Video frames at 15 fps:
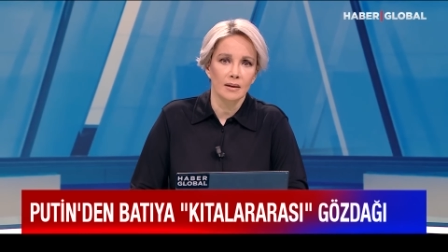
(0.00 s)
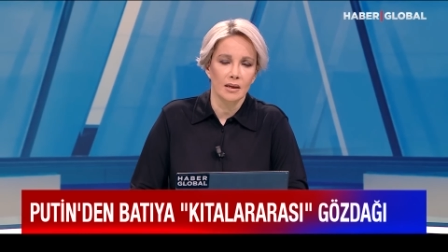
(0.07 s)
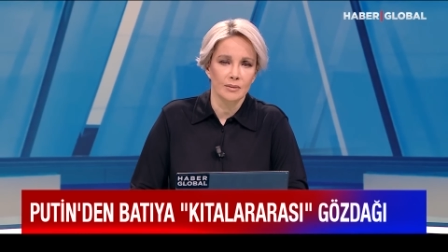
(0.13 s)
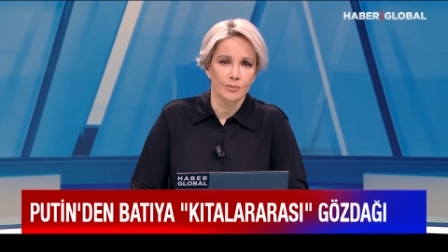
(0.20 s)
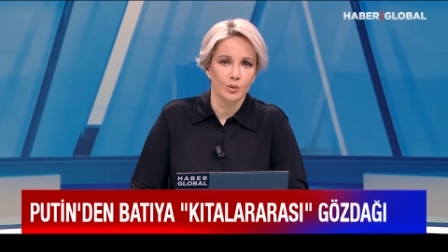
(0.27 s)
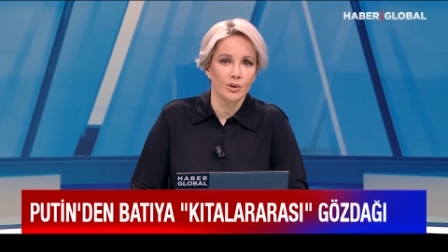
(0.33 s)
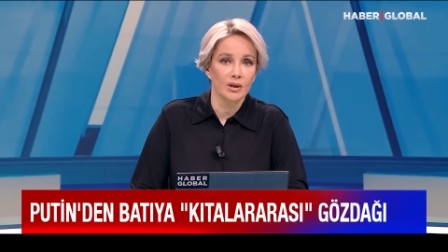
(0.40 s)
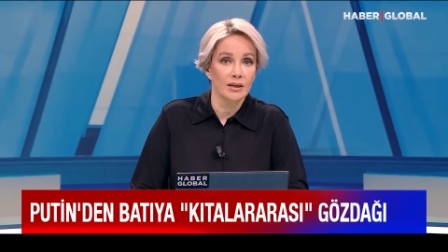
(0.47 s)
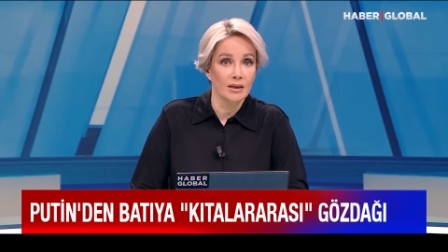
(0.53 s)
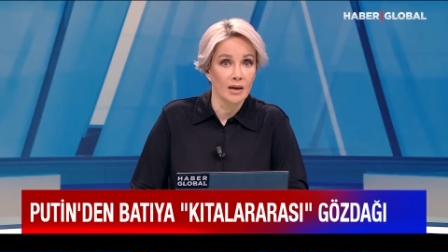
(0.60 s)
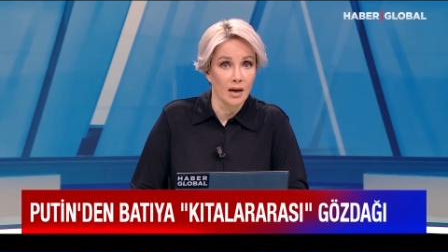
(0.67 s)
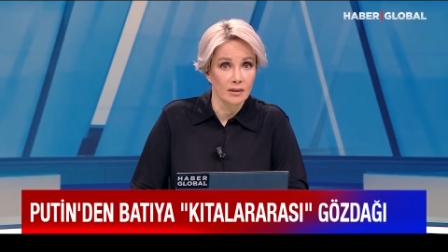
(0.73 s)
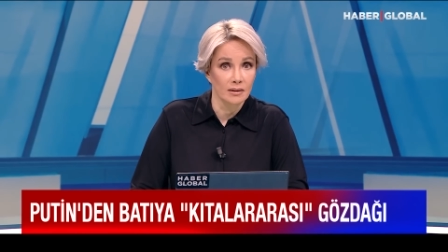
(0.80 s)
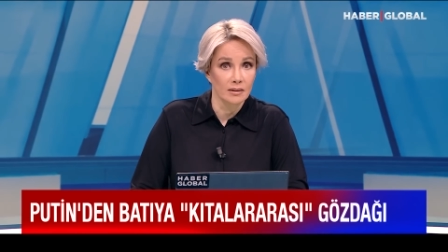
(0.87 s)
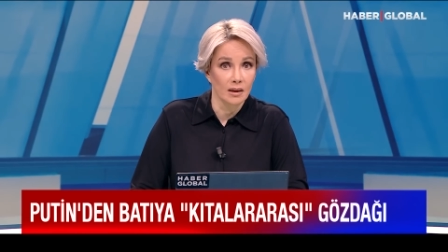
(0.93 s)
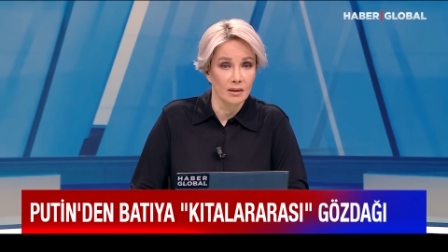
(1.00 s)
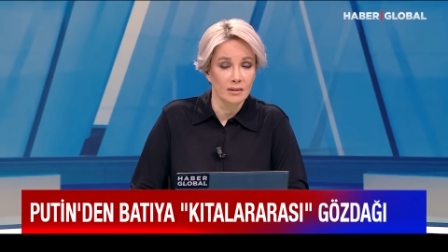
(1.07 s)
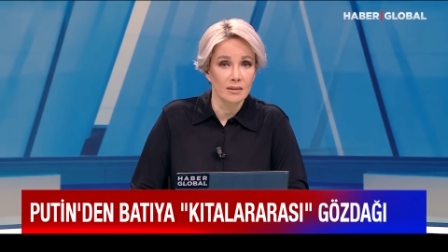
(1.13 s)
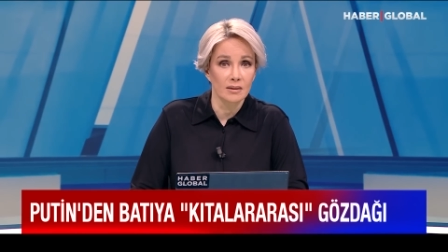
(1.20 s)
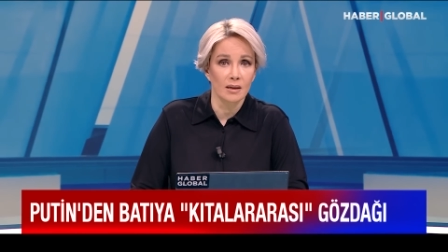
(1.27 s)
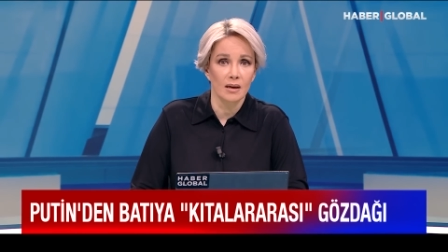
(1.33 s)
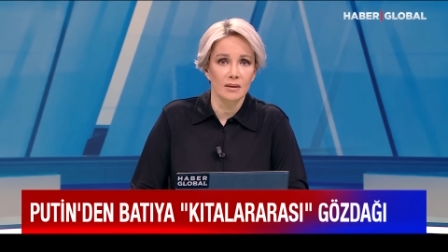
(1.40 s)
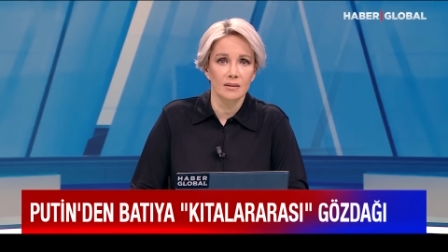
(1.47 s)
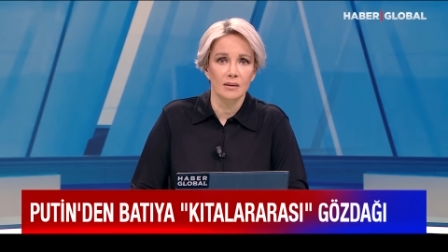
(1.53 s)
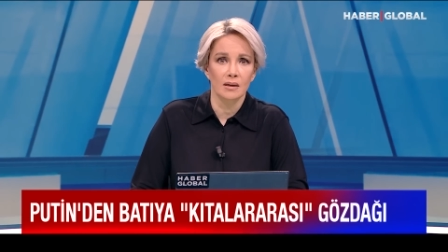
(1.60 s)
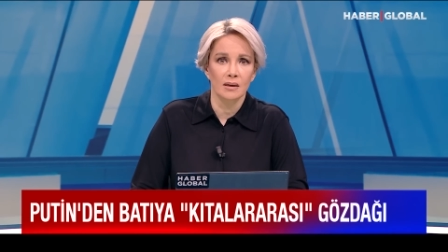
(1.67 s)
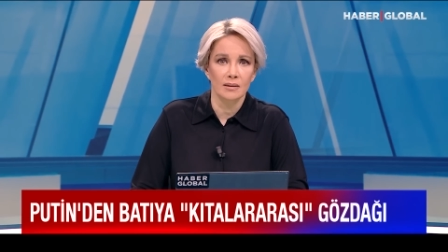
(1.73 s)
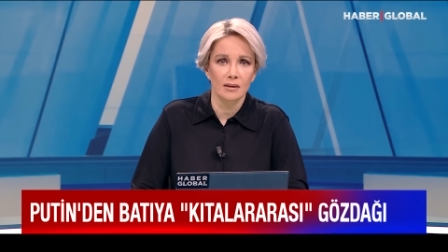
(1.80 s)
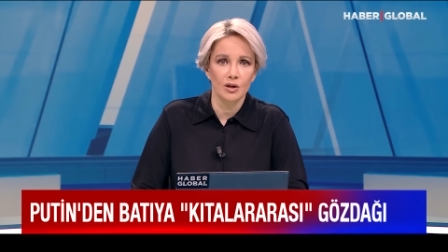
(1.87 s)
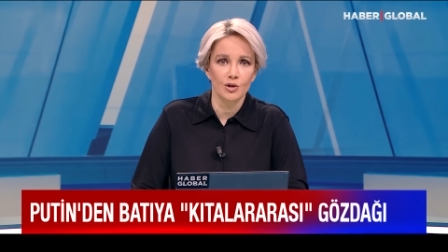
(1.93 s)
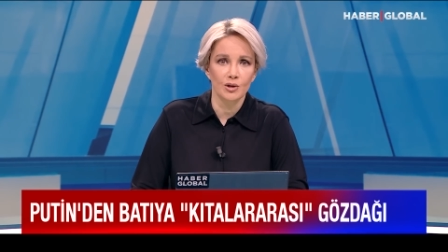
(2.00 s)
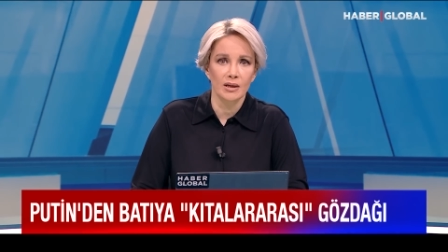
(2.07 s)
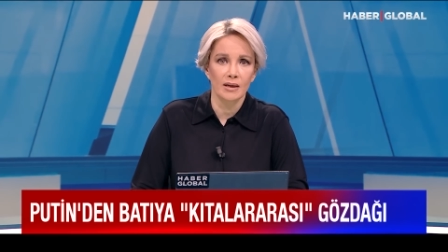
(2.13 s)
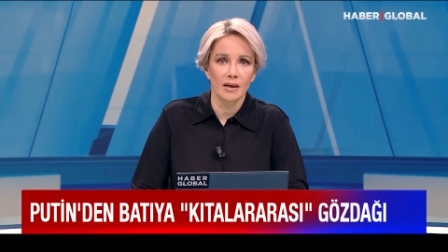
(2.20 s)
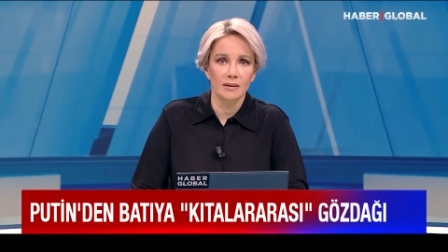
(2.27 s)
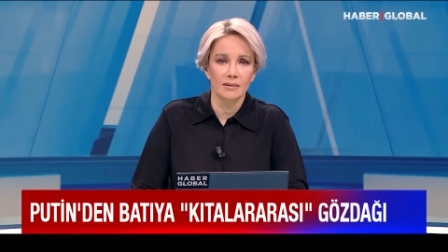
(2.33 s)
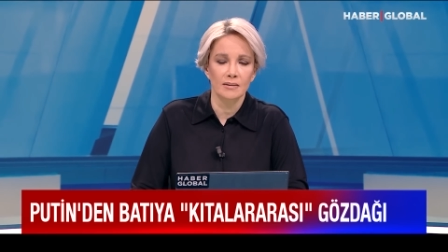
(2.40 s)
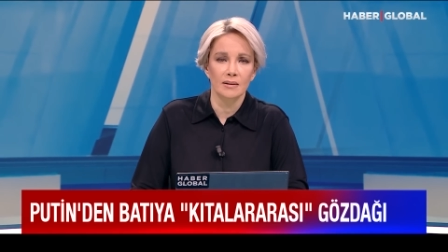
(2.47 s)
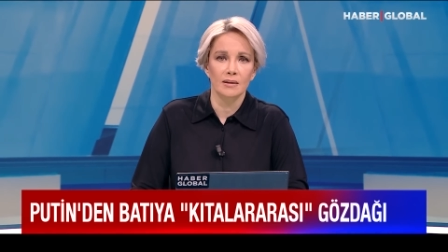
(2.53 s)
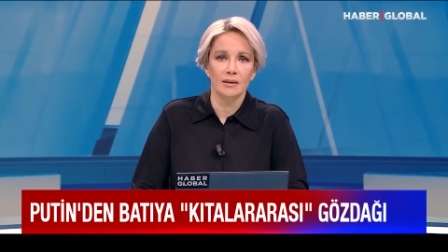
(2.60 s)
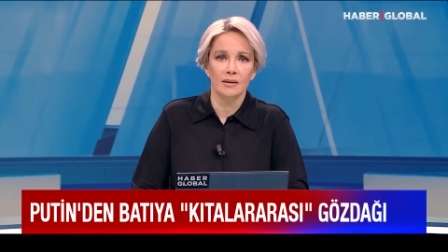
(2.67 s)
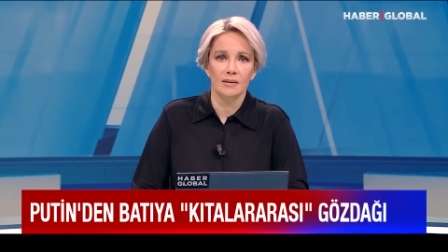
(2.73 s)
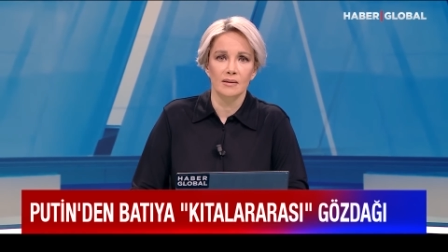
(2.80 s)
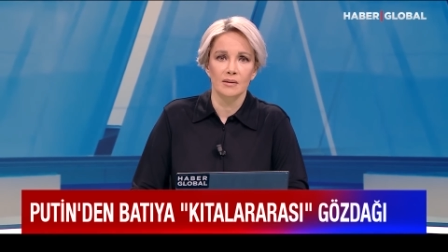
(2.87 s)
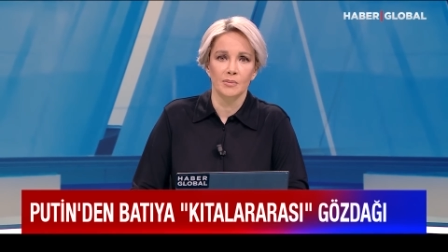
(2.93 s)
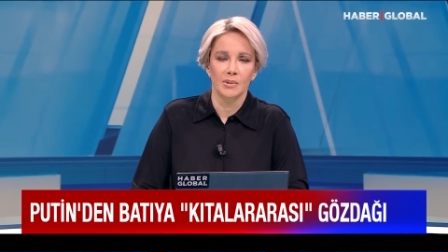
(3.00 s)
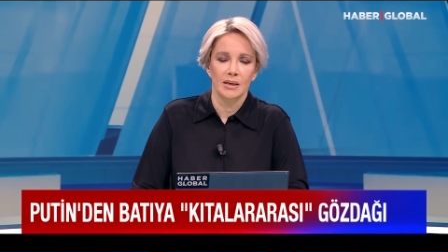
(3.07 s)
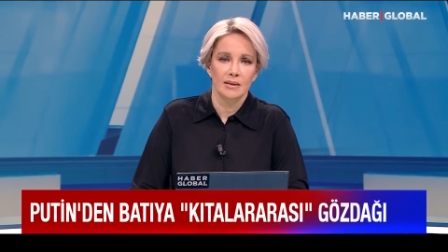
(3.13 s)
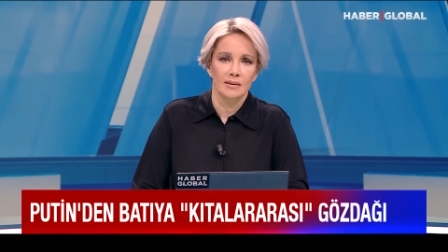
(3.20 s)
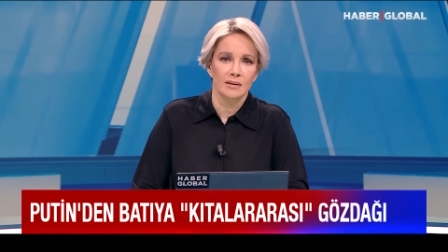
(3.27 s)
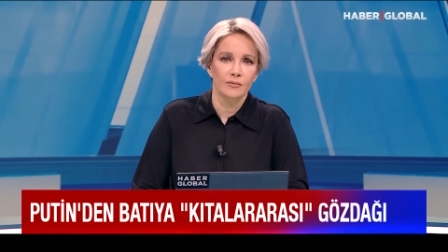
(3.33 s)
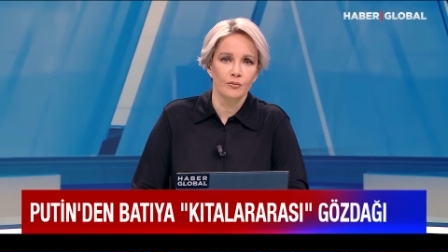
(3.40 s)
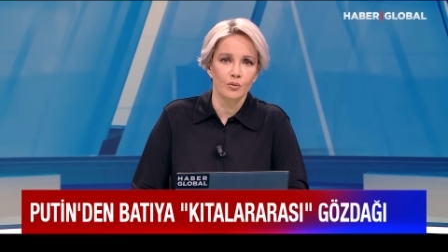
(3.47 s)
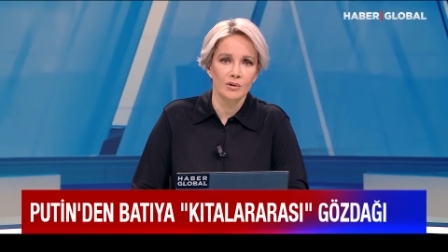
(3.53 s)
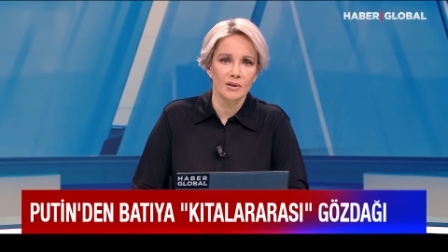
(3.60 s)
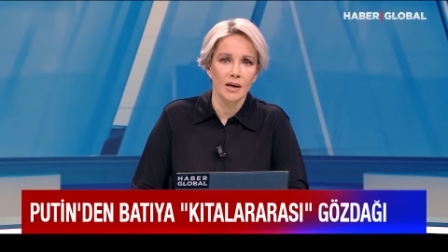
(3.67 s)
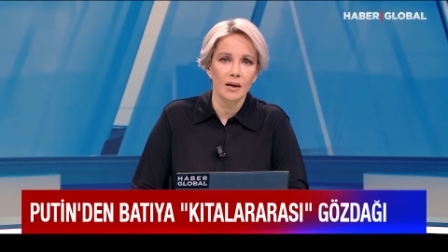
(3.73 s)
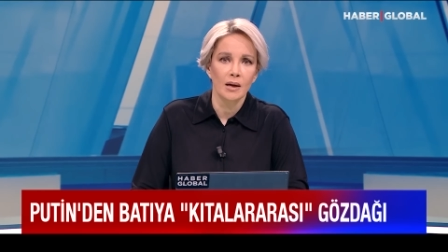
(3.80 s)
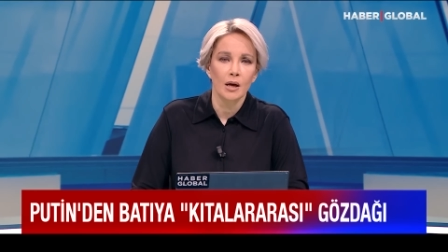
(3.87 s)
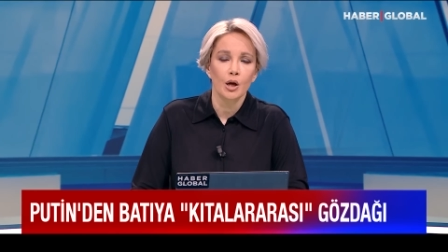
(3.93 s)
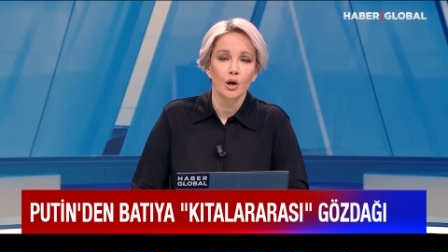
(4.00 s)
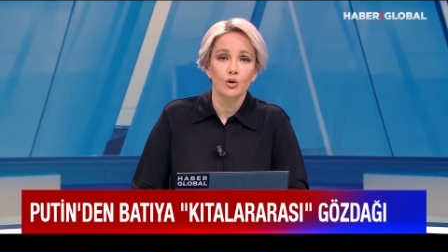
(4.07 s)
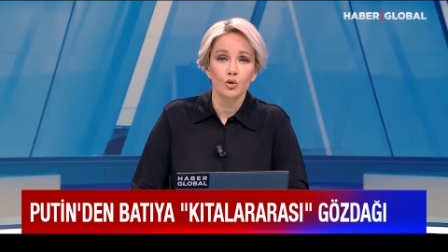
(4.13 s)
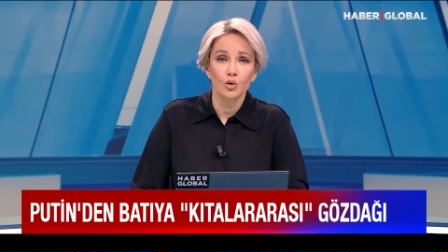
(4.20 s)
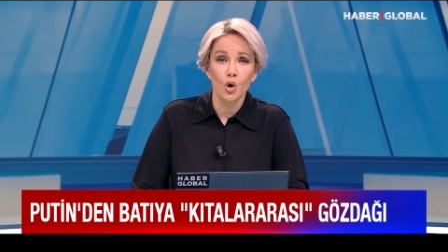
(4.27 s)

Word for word: Kasputinyar atış sahasından ateşlenen kıtalar arası balistik füze